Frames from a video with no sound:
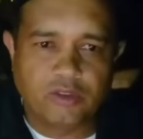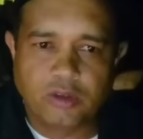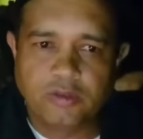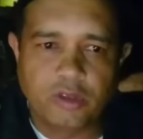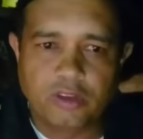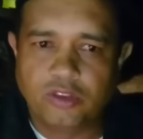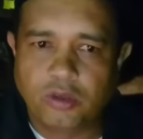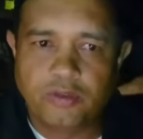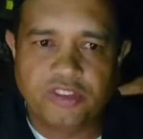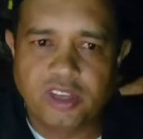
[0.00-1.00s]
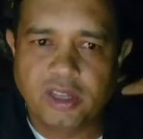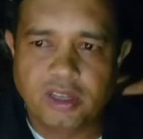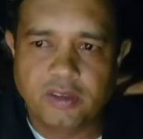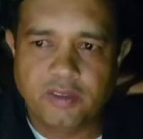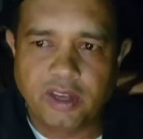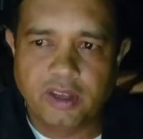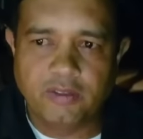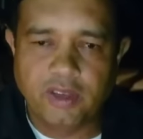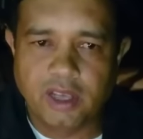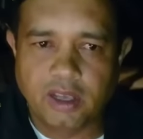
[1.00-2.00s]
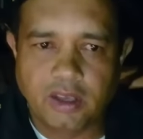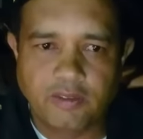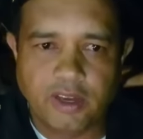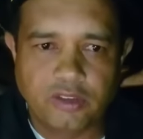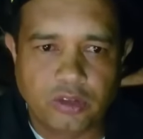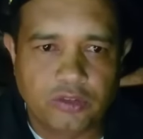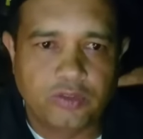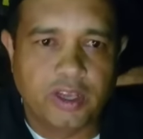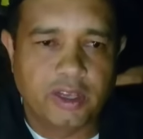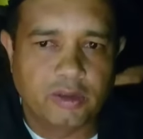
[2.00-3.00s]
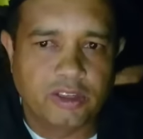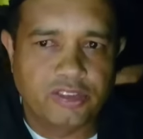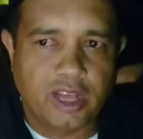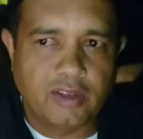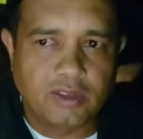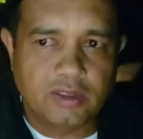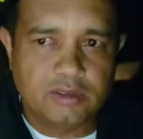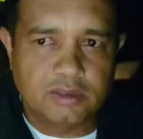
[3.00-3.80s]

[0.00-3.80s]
de uma, de uma oficina que fica aqui em frente onde o veículo estava.